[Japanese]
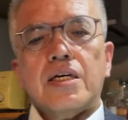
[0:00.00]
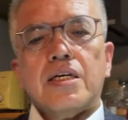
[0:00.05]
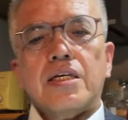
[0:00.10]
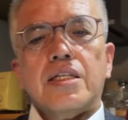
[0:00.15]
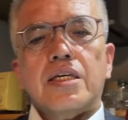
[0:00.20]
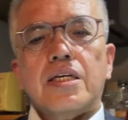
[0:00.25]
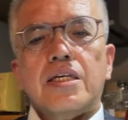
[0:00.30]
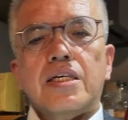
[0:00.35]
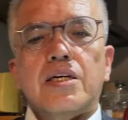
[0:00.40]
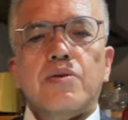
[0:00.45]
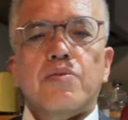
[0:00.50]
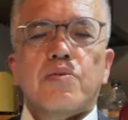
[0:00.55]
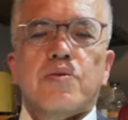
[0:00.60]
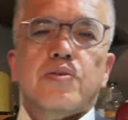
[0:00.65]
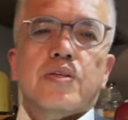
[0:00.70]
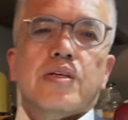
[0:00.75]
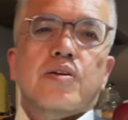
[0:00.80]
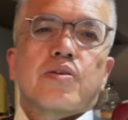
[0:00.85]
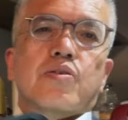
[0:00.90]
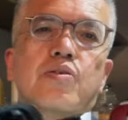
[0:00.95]
電源を
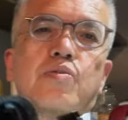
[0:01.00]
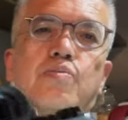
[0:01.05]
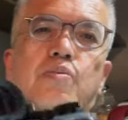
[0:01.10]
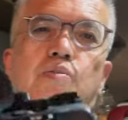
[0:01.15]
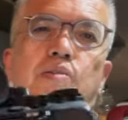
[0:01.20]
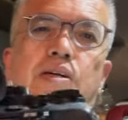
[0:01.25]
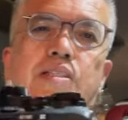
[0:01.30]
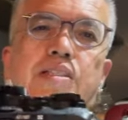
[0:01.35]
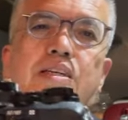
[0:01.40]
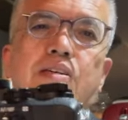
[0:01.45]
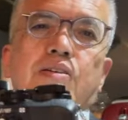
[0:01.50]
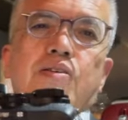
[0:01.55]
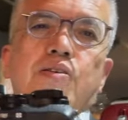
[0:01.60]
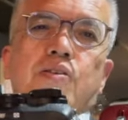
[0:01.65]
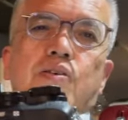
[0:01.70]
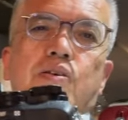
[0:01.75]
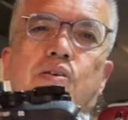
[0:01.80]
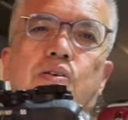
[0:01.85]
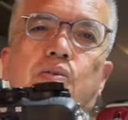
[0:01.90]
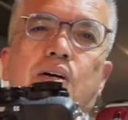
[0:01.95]
つけるともう全く
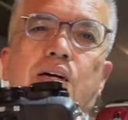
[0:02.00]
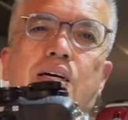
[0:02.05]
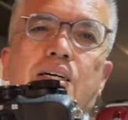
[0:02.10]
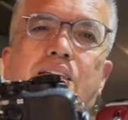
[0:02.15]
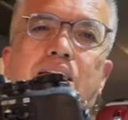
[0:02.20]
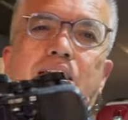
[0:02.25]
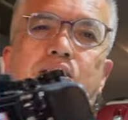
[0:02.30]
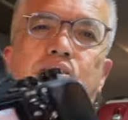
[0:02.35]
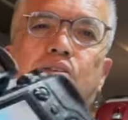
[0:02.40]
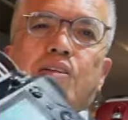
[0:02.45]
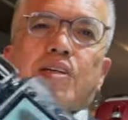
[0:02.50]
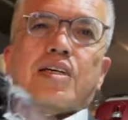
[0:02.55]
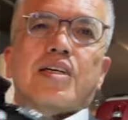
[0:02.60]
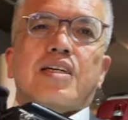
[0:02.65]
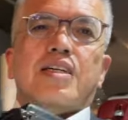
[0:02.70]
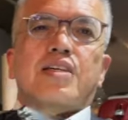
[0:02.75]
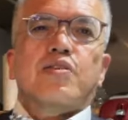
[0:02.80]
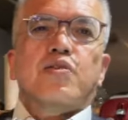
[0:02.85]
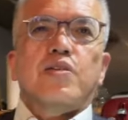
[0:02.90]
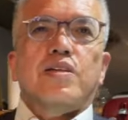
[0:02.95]
分かんないと
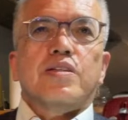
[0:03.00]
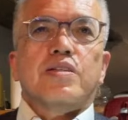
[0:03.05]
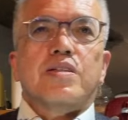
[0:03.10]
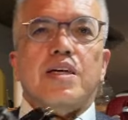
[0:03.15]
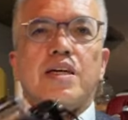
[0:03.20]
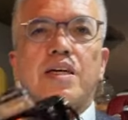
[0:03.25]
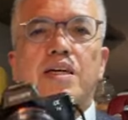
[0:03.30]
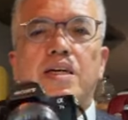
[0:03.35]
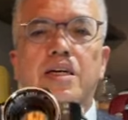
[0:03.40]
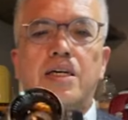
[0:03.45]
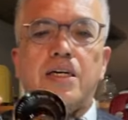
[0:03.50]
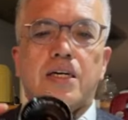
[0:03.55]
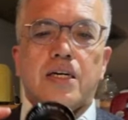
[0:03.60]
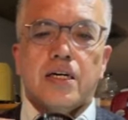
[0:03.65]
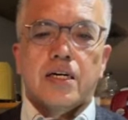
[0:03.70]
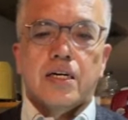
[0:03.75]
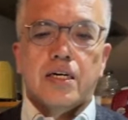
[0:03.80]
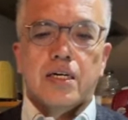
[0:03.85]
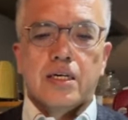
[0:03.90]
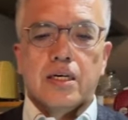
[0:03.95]
いうですね、はい、
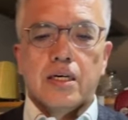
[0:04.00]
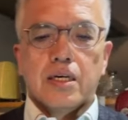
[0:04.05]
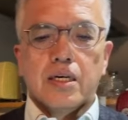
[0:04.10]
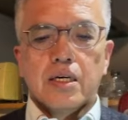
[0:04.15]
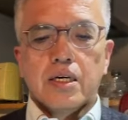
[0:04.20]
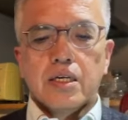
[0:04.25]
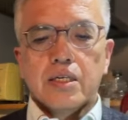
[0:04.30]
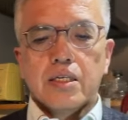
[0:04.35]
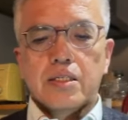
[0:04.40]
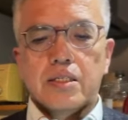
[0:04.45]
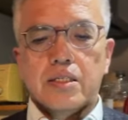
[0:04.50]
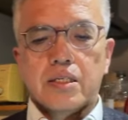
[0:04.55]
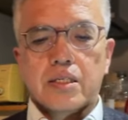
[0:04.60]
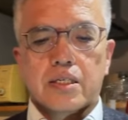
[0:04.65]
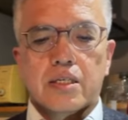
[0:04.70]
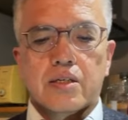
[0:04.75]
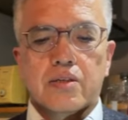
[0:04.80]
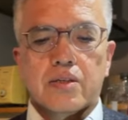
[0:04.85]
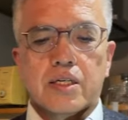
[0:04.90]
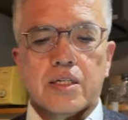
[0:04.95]
せっ
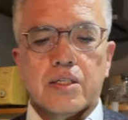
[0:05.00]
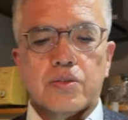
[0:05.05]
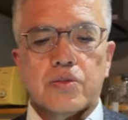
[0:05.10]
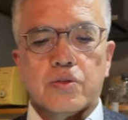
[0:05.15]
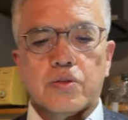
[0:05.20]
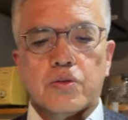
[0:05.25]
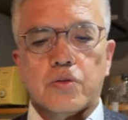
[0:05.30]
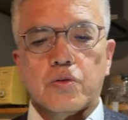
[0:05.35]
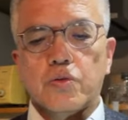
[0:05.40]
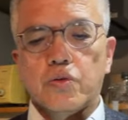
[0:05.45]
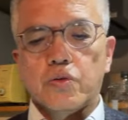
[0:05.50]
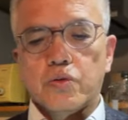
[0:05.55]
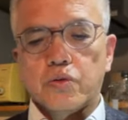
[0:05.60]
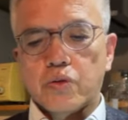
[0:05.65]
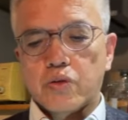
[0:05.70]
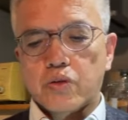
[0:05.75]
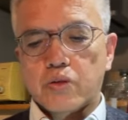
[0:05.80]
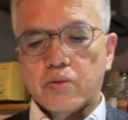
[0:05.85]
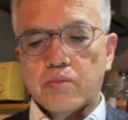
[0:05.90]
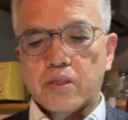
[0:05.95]
かくなんでちょっと撮っ
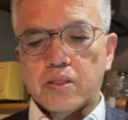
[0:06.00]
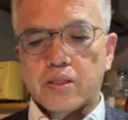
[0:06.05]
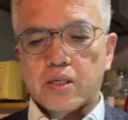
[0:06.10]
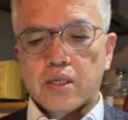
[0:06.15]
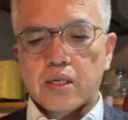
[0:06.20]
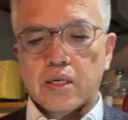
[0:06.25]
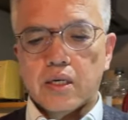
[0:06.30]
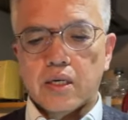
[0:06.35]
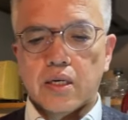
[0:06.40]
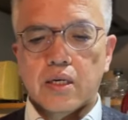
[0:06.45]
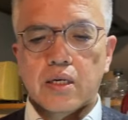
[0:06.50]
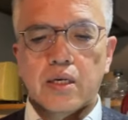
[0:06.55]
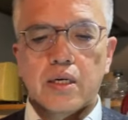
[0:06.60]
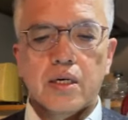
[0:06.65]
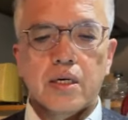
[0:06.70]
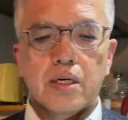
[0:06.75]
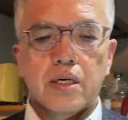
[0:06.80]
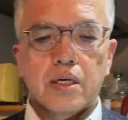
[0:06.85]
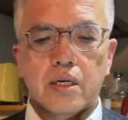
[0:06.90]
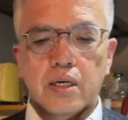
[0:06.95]
てみますかね
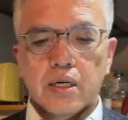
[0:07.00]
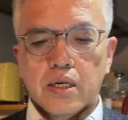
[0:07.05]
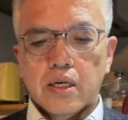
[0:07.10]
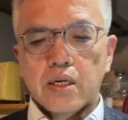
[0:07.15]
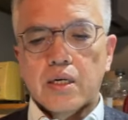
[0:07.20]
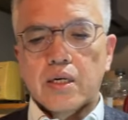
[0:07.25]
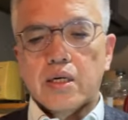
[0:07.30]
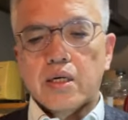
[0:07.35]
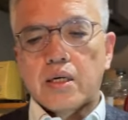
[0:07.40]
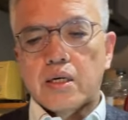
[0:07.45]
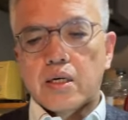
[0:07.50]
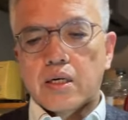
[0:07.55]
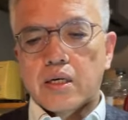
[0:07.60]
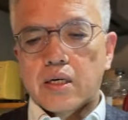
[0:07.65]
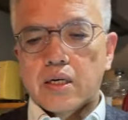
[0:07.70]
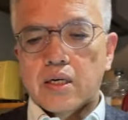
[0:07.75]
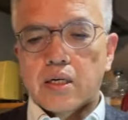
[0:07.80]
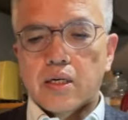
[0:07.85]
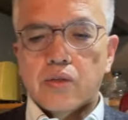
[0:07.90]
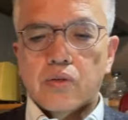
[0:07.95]

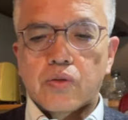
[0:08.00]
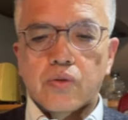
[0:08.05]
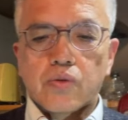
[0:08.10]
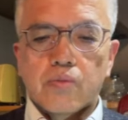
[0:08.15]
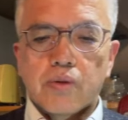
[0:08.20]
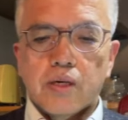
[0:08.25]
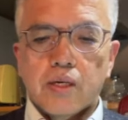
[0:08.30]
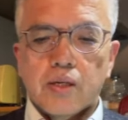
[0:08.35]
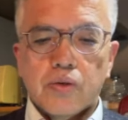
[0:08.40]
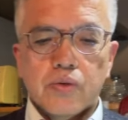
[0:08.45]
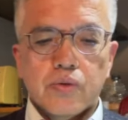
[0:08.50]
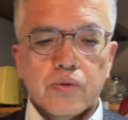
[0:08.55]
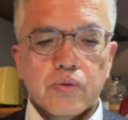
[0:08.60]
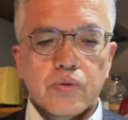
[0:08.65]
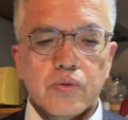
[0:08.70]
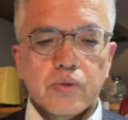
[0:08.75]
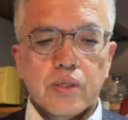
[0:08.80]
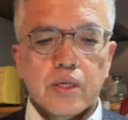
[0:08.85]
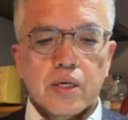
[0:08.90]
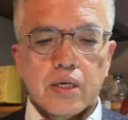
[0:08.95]
えっ、ー、と
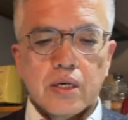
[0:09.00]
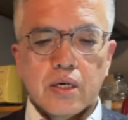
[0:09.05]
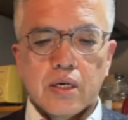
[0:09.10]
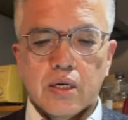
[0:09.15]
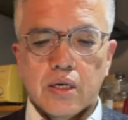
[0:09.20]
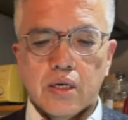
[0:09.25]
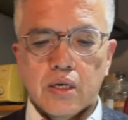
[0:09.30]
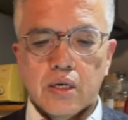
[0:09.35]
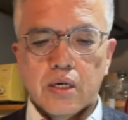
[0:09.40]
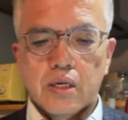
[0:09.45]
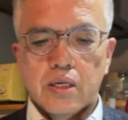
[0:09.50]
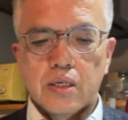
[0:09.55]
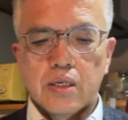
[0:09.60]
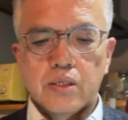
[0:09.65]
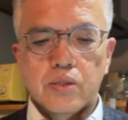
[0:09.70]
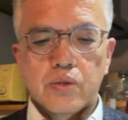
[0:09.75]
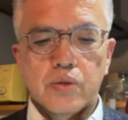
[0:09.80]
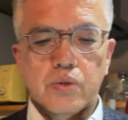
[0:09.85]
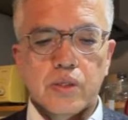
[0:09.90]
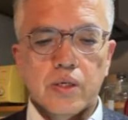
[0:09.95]
メニューで
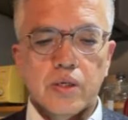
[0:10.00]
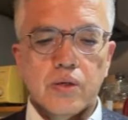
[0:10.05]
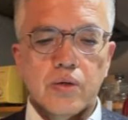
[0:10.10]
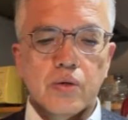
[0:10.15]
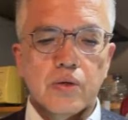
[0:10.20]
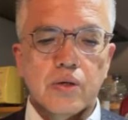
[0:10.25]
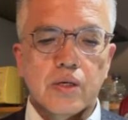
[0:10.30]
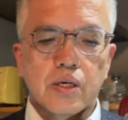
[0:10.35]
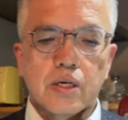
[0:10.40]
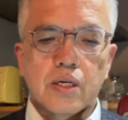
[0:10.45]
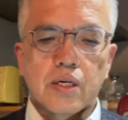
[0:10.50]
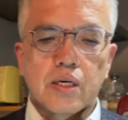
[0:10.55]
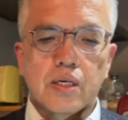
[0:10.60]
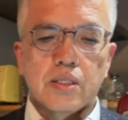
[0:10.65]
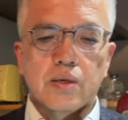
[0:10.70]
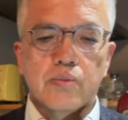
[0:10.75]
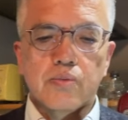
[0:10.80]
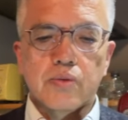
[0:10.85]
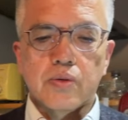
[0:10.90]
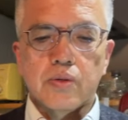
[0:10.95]
焦点距離がね
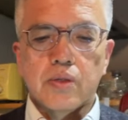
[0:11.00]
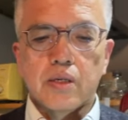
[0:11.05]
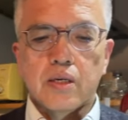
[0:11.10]
多分ね